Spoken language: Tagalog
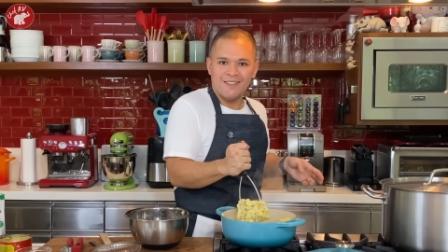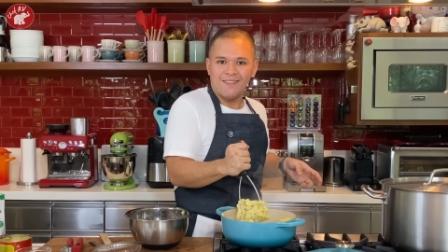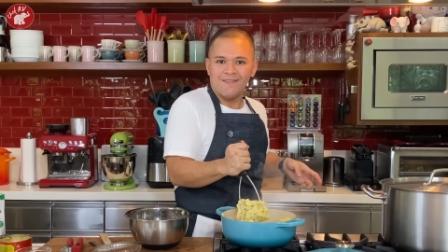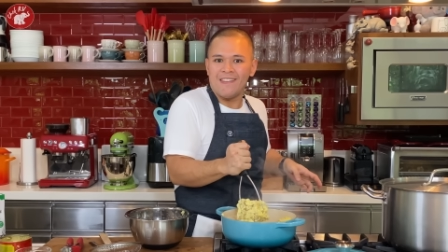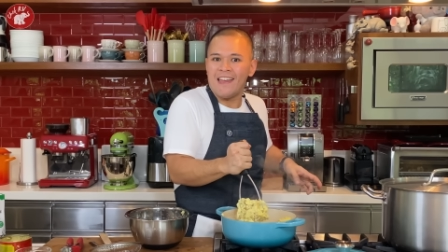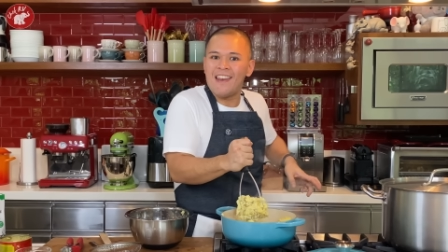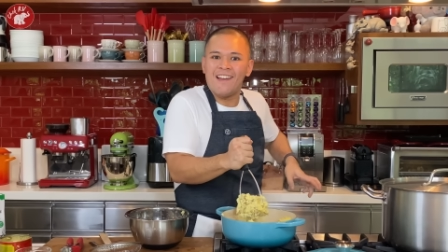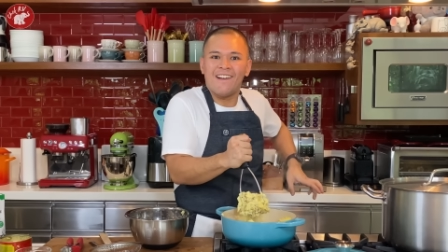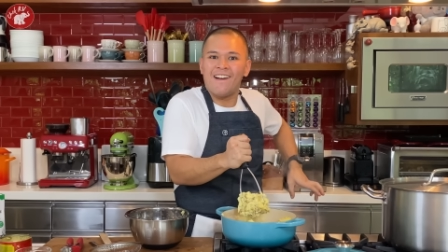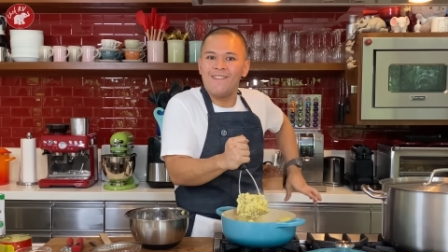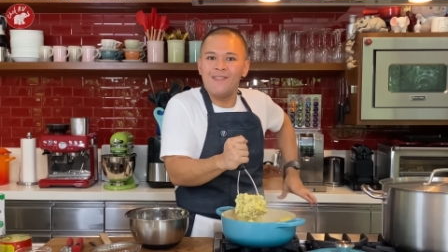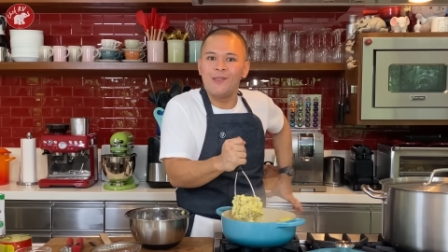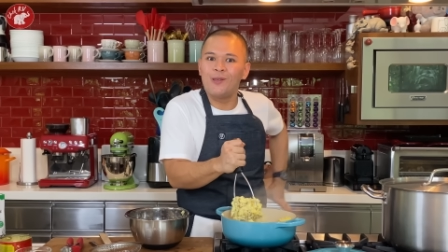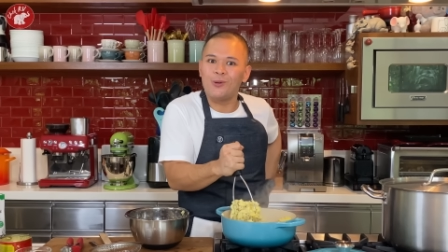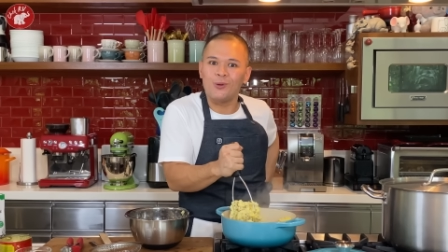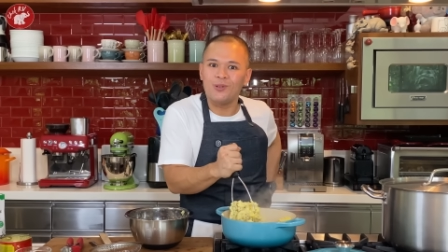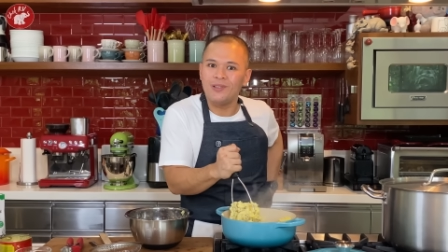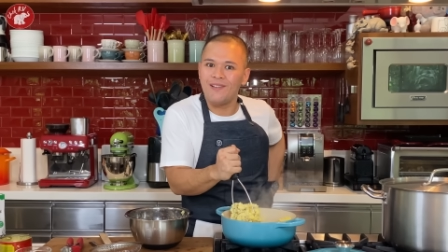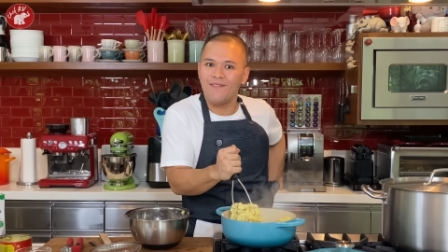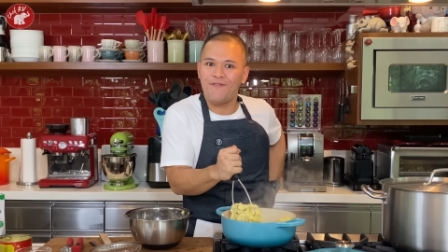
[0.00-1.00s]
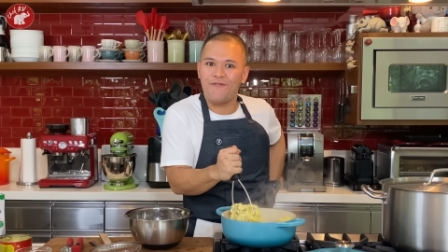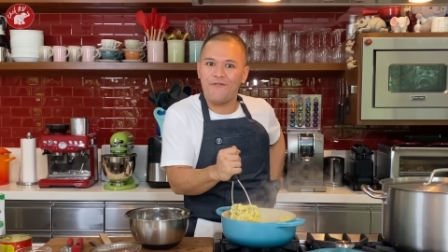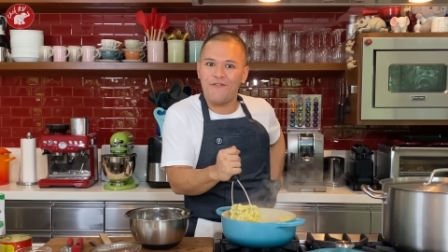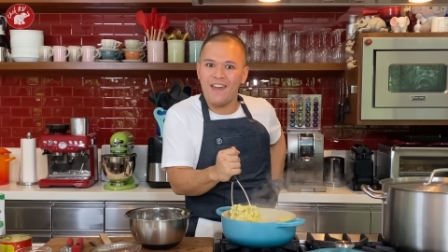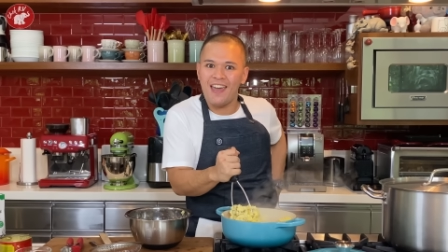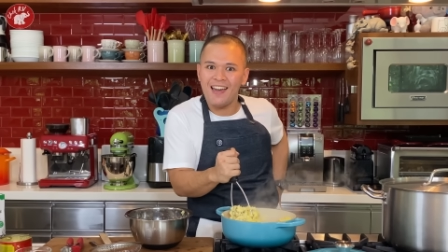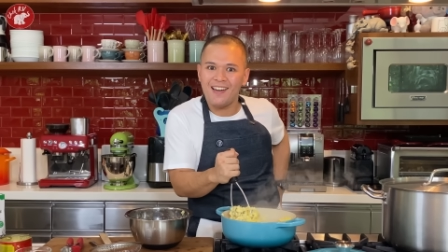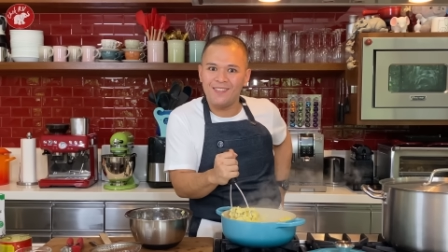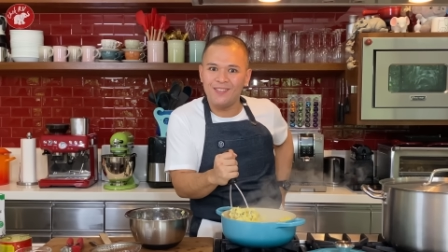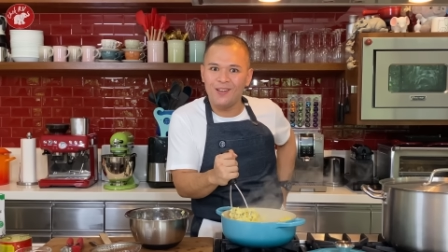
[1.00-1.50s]
Parang ang lutong ng
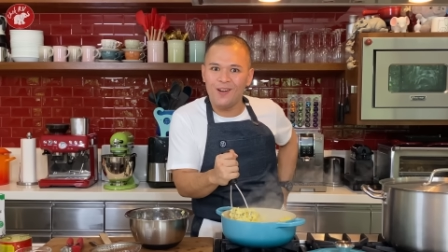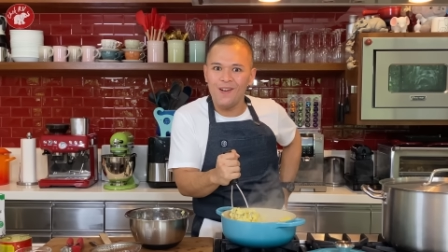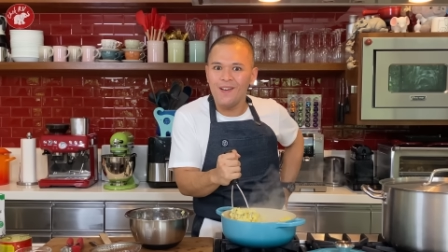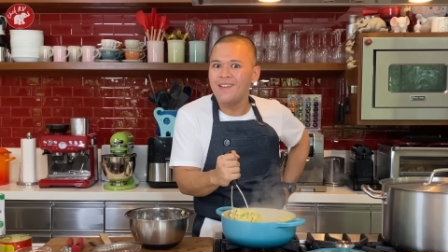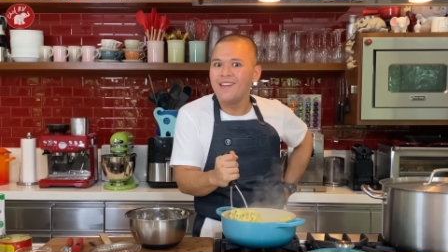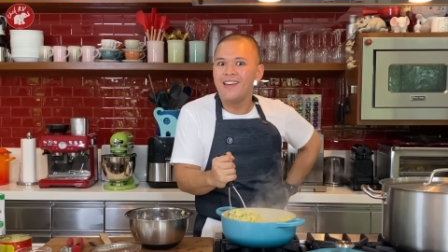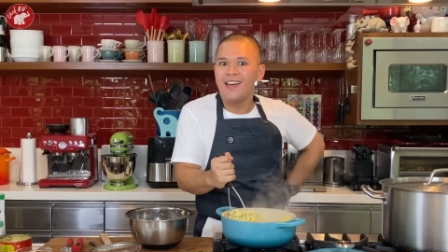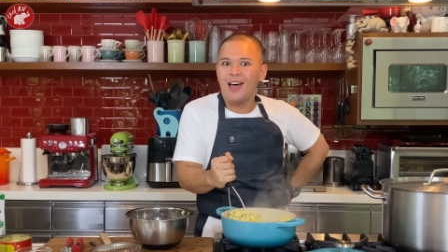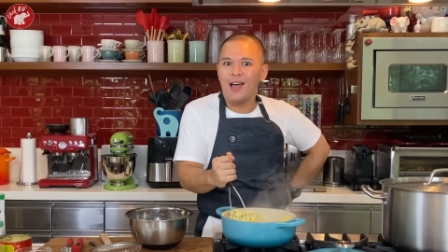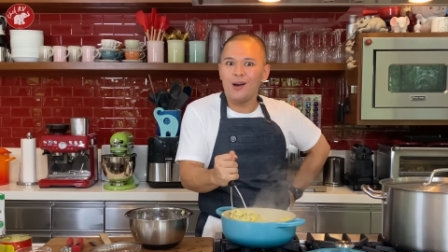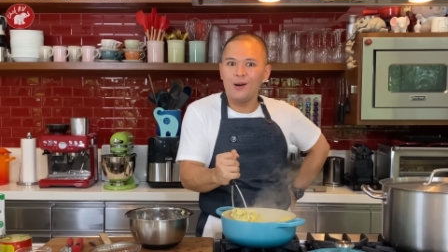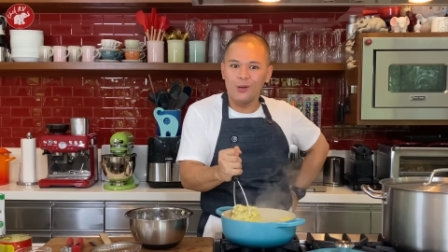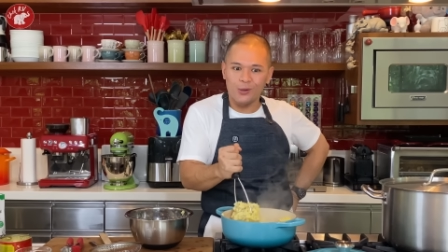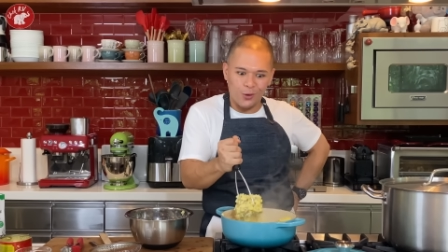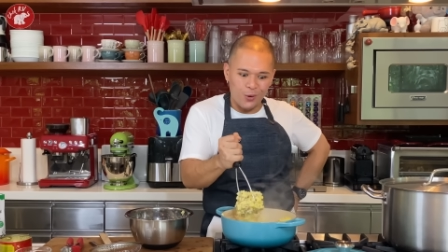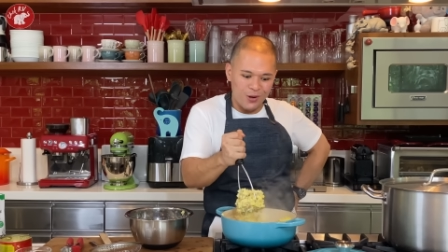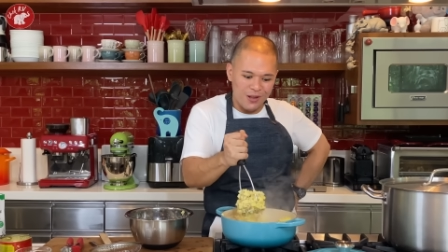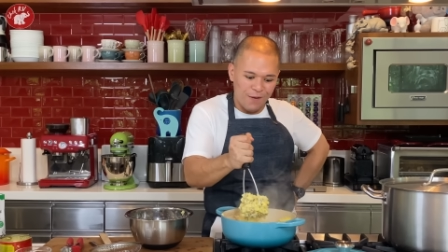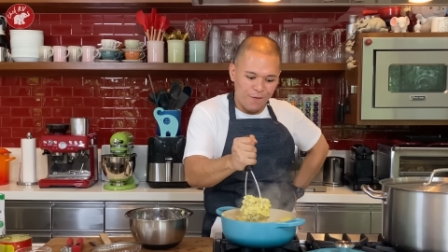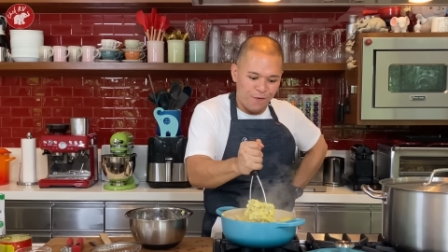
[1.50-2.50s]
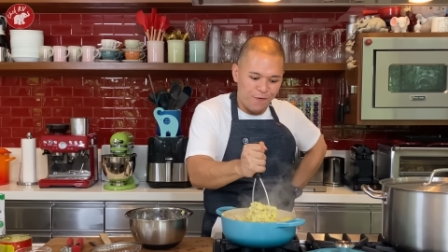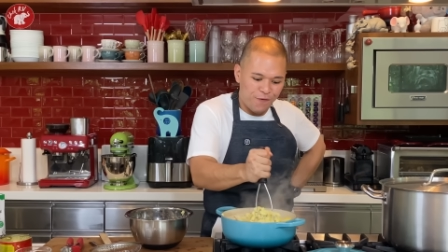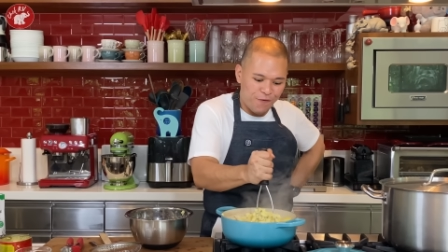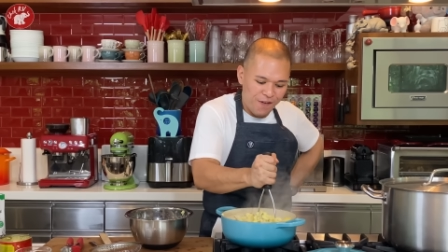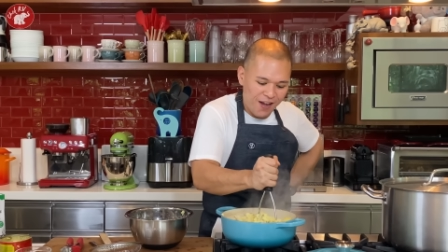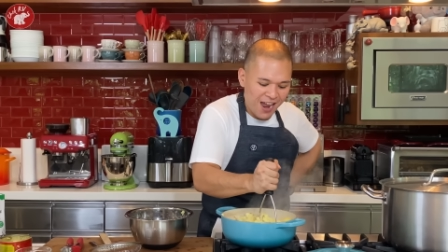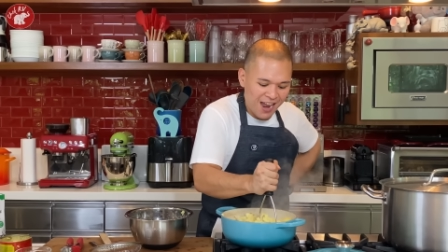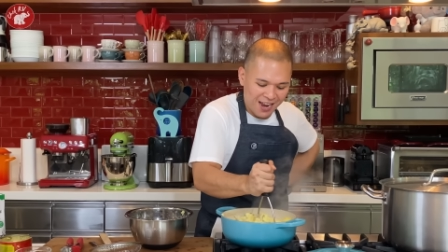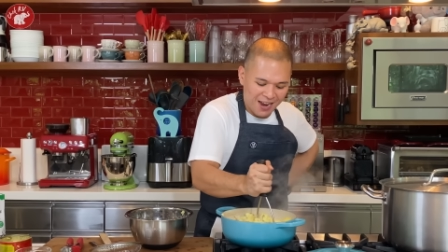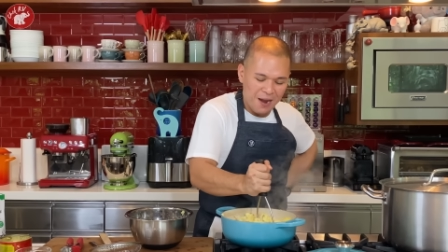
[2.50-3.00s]
fake, no? Ang lutong ng
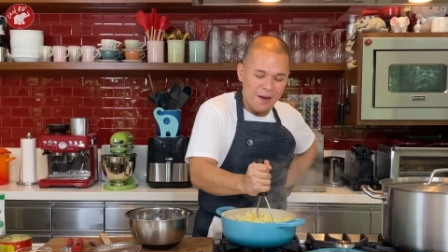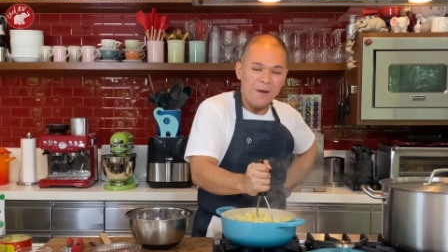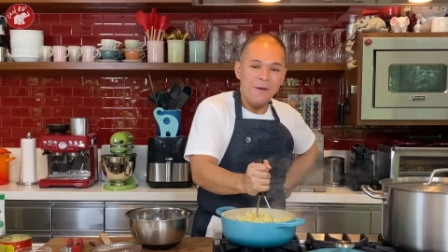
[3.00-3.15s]
fake.